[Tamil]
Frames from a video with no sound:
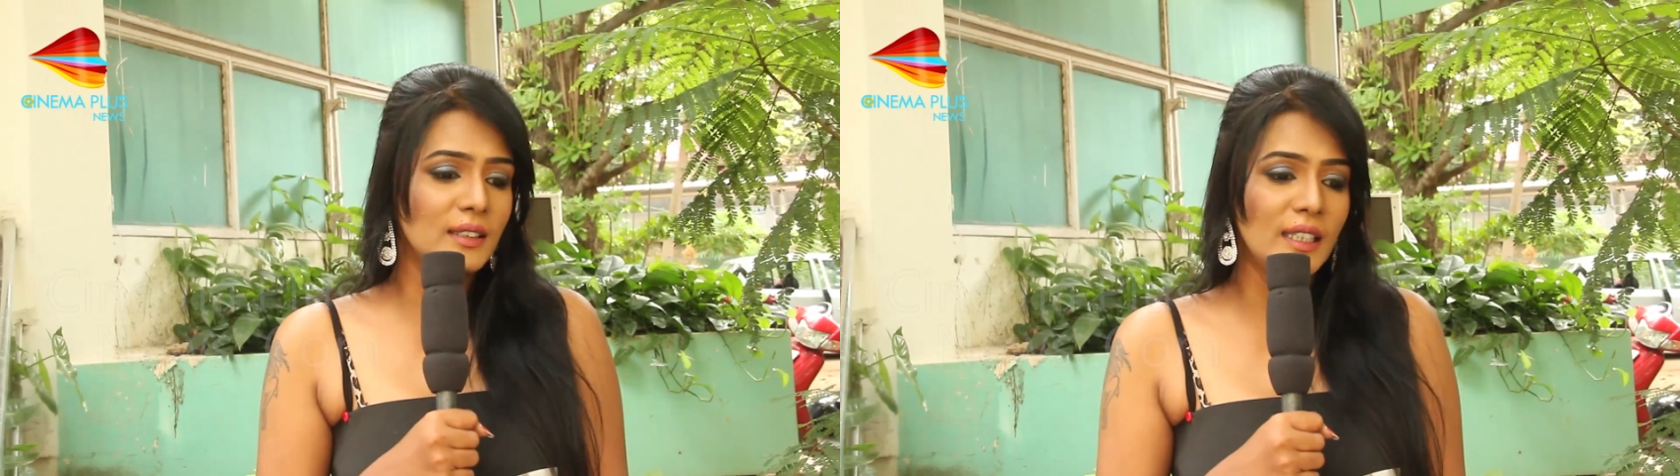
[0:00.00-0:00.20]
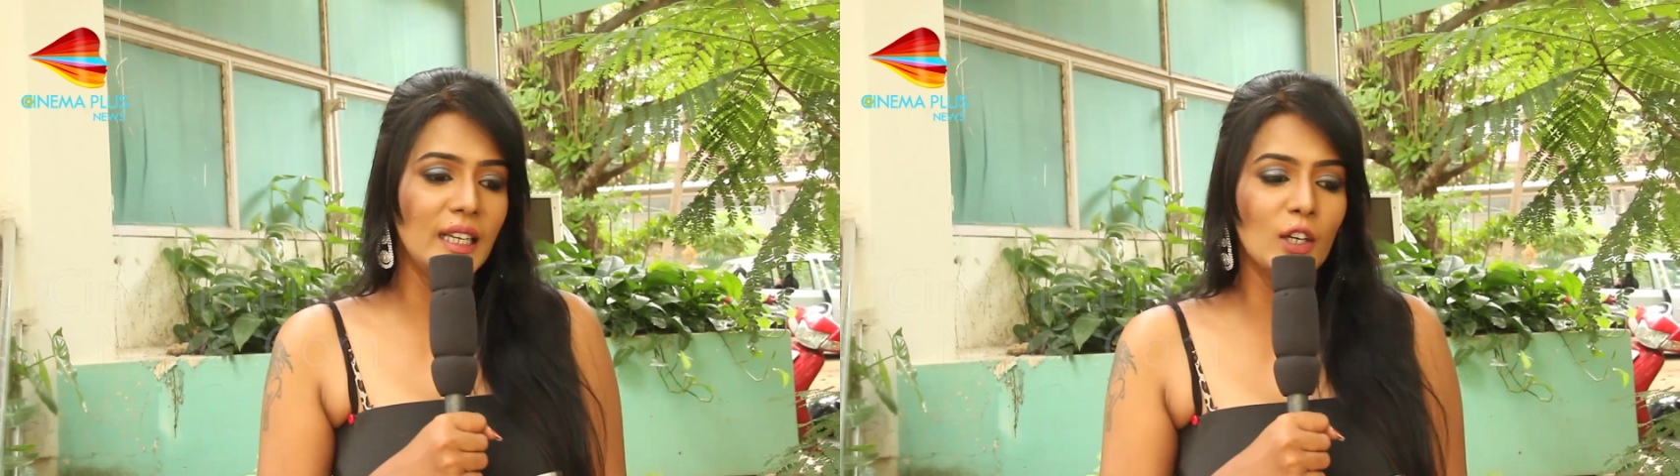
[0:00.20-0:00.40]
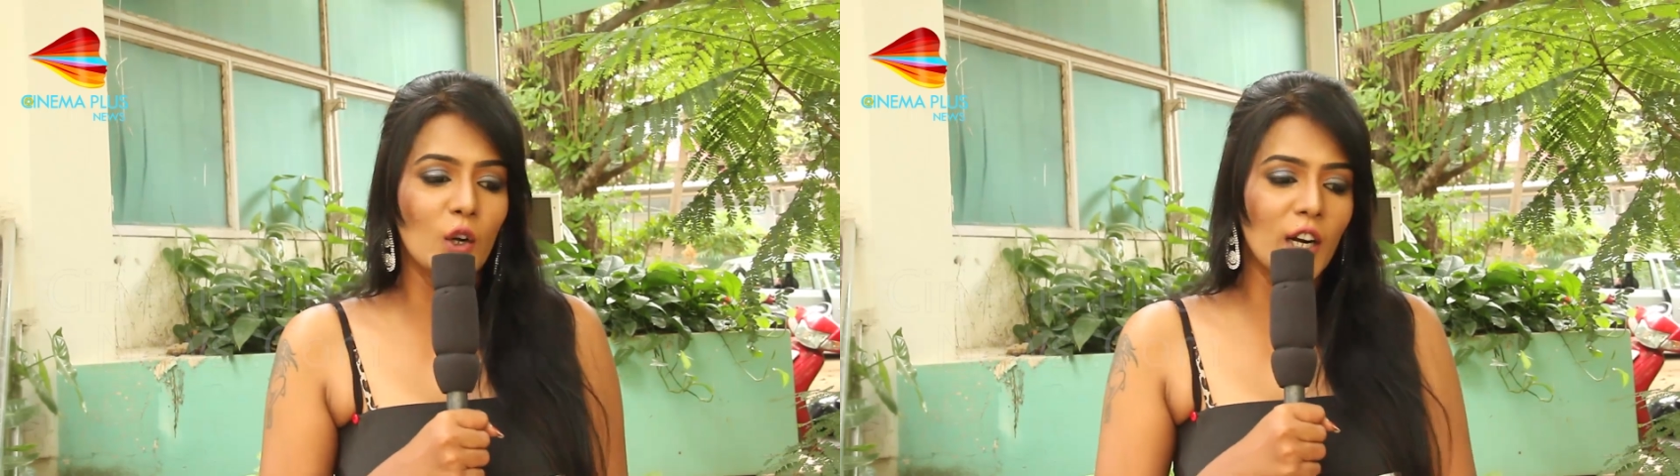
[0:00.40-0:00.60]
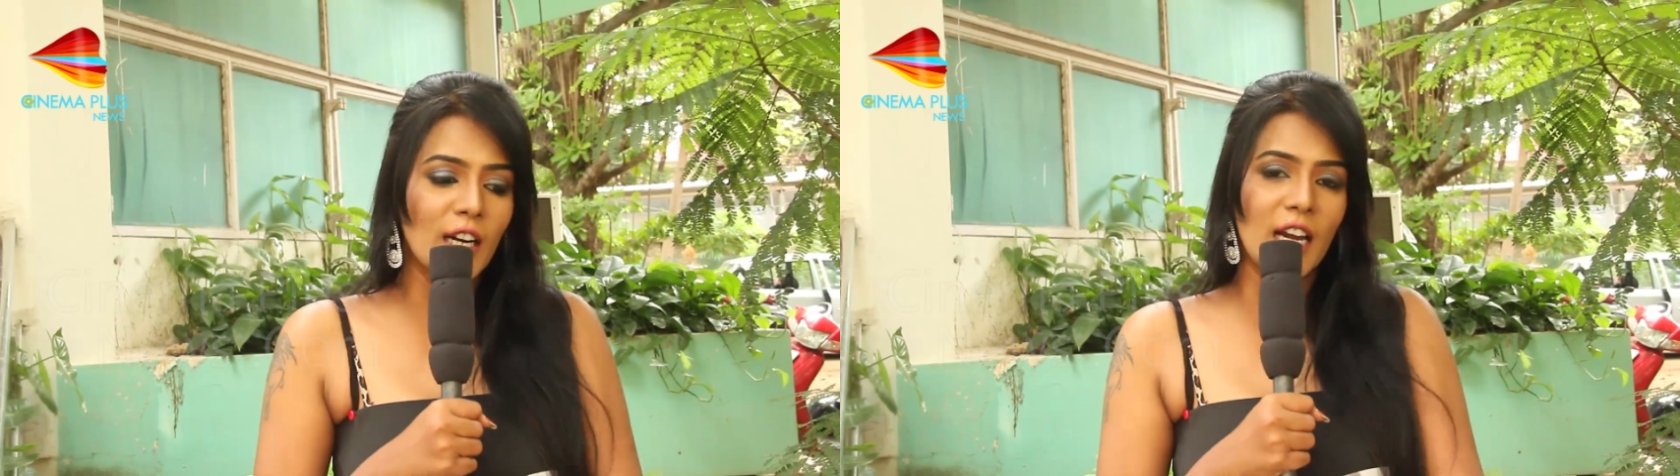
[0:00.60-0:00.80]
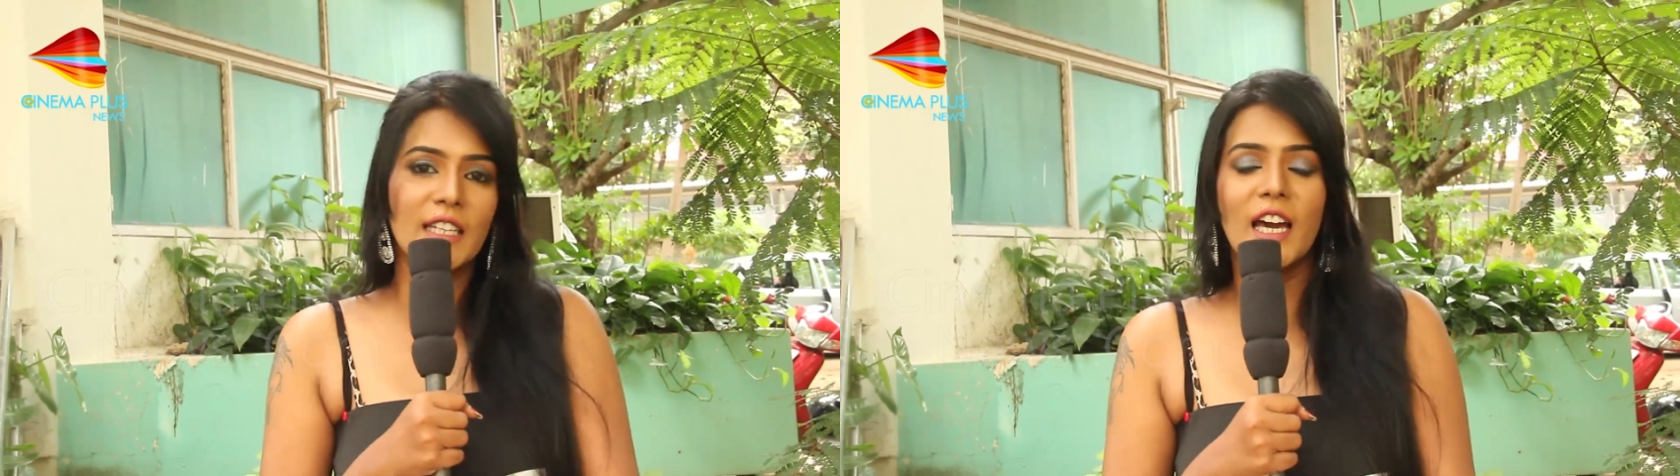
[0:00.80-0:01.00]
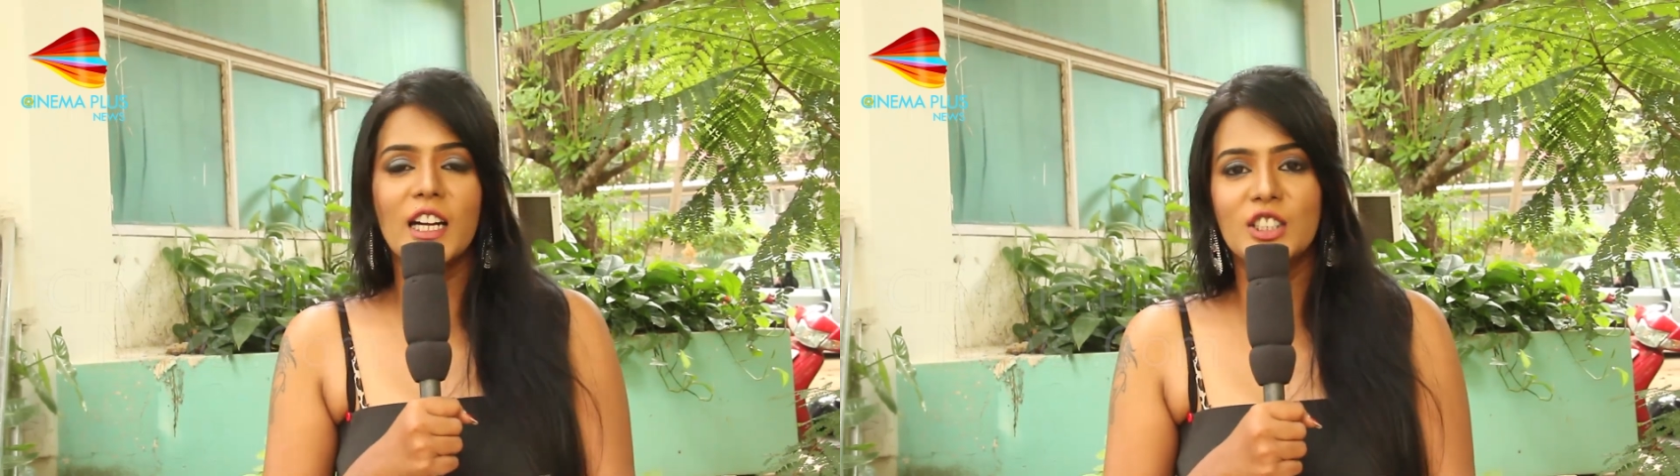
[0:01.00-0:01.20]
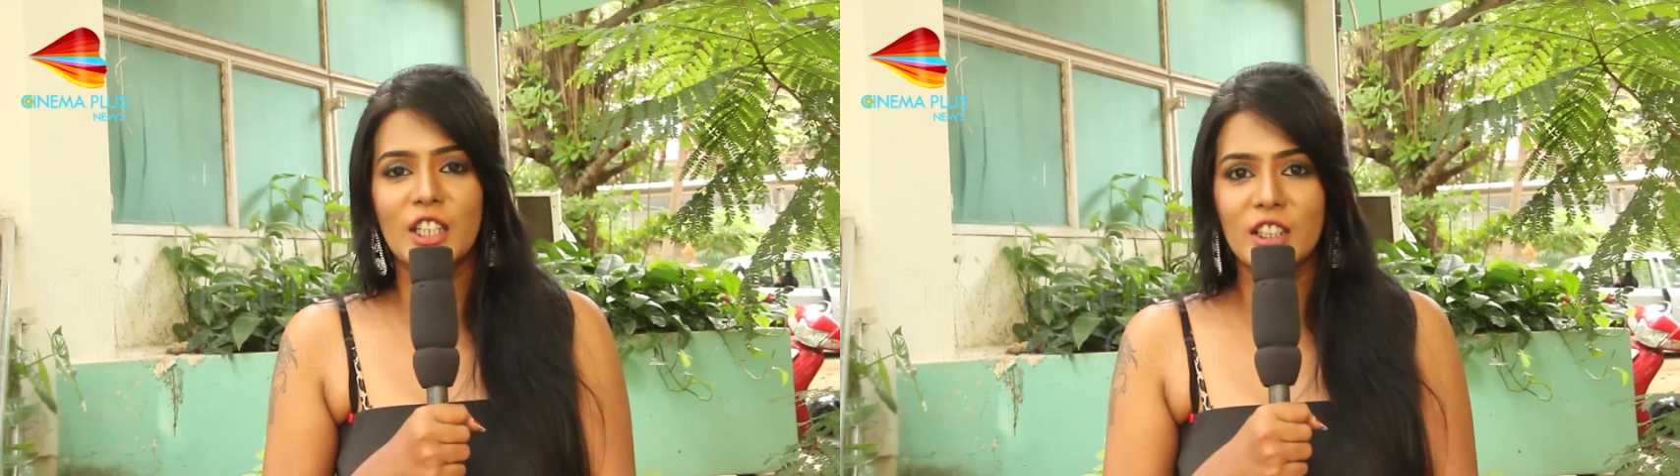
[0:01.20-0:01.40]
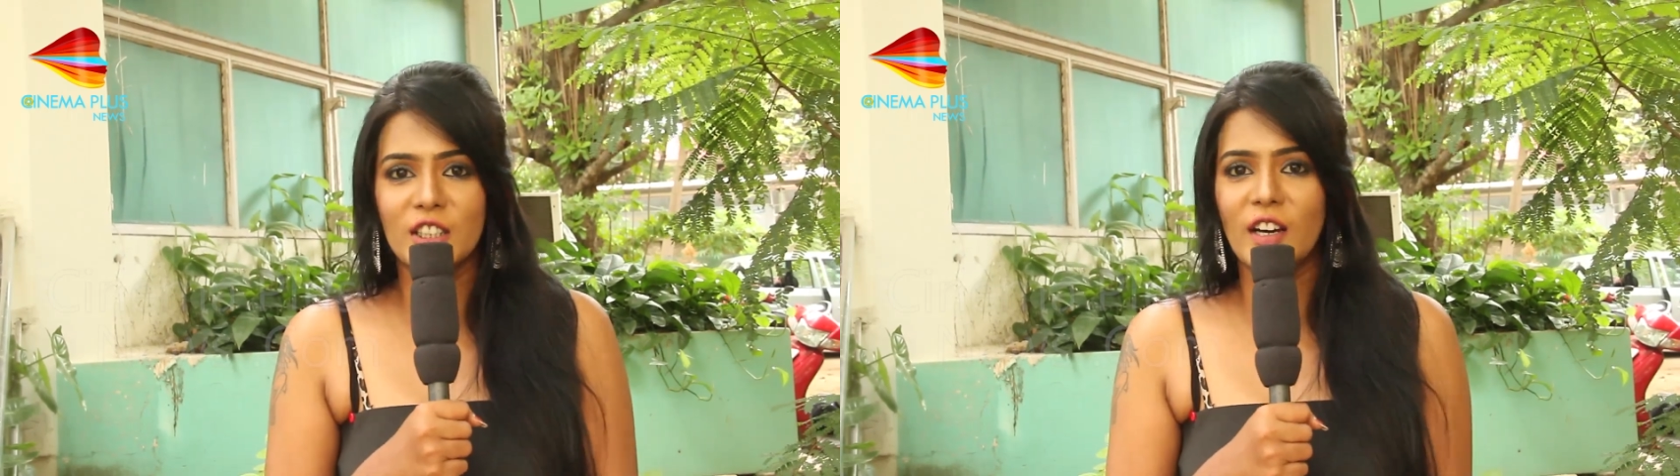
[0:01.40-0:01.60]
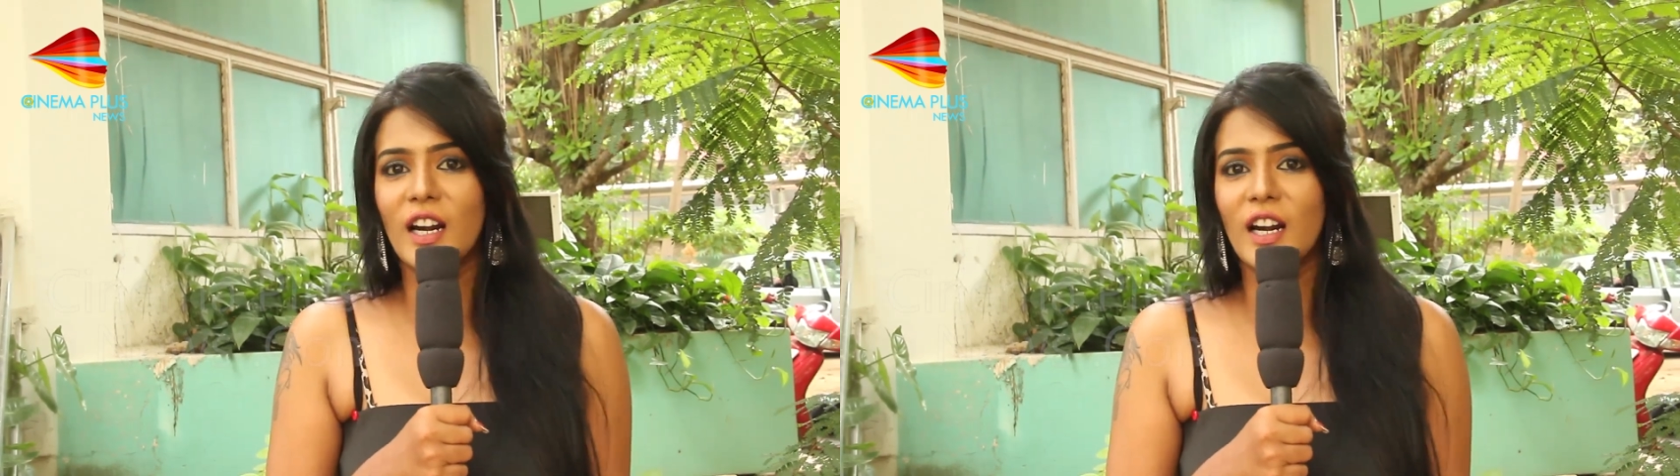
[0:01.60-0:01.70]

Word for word: திடீர்னு கூட நாளைக்கு யாராச்சும் எடுத்துகிட்டு